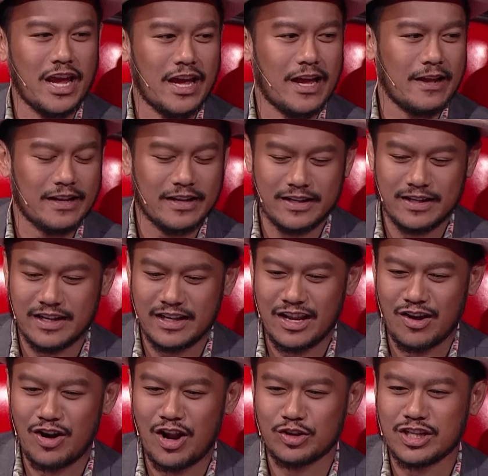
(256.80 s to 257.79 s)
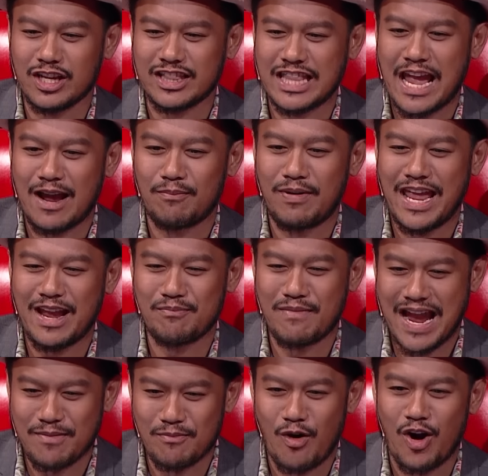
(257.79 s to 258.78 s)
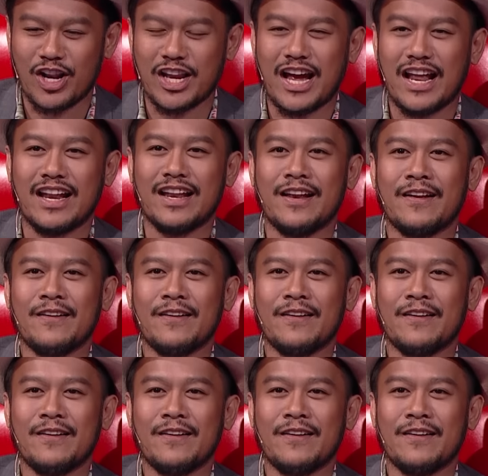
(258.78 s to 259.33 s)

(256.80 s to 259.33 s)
เนี่ยเดี๋ยวเราจะแต่งเพลงไม้หมอนกัน